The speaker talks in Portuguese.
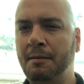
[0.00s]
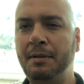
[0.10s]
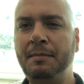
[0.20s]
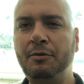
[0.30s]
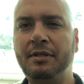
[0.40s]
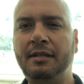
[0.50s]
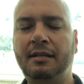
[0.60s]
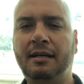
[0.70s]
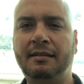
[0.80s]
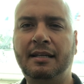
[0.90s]
Primeiro
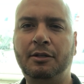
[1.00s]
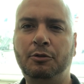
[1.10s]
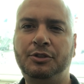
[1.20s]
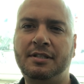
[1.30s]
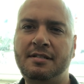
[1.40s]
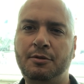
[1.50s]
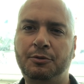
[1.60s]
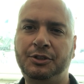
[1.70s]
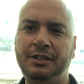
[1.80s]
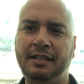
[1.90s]
que a tecnologia
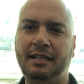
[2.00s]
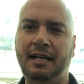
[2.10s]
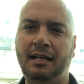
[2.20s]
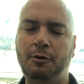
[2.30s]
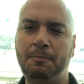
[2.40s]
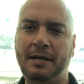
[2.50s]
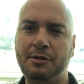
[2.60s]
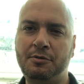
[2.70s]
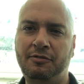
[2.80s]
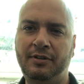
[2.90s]
5G ela é um
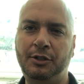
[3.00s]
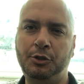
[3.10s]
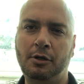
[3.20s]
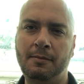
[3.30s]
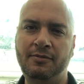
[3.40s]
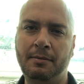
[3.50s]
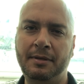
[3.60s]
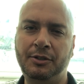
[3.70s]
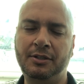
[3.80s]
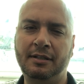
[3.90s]
passo à frente,
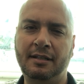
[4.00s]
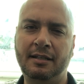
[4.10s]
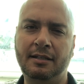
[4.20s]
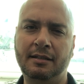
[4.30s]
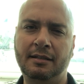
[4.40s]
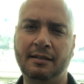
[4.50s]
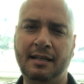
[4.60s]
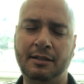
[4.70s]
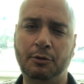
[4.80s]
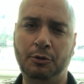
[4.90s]
obviamente, da, da
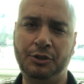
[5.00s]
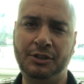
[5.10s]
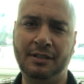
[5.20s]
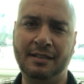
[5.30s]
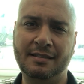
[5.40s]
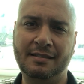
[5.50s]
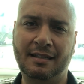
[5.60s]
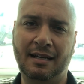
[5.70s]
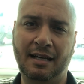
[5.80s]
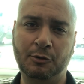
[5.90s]
tecnologia que
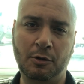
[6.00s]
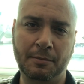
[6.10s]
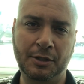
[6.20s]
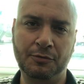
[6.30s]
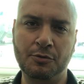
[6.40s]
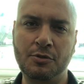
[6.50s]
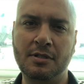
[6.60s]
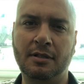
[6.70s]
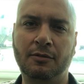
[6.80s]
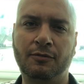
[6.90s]
está atualmente
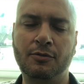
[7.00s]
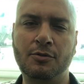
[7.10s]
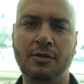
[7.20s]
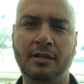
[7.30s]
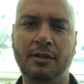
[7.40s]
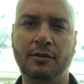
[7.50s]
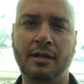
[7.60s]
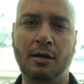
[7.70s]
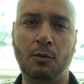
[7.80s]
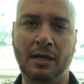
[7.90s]
funcionando, que
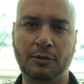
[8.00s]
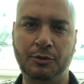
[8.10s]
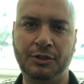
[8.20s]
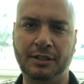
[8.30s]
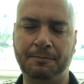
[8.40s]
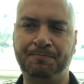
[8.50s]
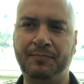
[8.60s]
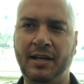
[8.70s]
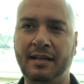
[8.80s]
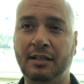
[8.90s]
é a 4G,
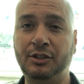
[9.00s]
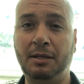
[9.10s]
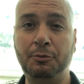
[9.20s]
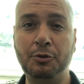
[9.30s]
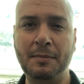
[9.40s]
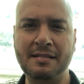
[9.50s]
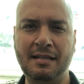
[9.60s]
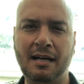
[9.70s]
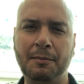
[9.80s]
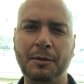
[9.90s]
né, que ela já é muito mais
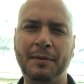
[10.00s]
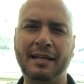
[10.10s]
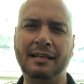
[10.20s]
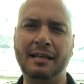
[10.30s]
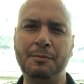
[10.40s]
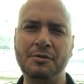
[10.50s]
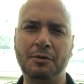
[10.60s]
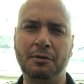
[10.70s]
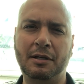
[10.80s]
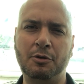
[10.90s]
rápida, para quem lembra o
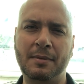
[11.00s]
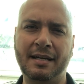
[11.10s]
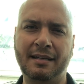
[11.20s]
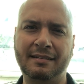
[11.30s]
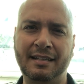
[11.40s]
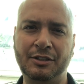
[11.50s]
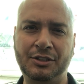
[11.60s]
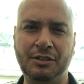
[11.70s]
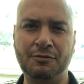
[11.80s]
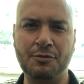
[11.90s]
celular como é que era
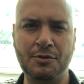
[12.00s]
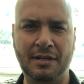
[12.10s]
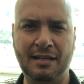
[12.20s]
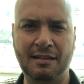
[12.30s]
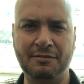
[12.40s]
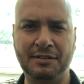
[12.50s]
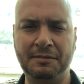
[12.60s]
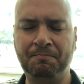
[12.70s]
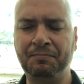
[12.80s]
3G funcionava, né?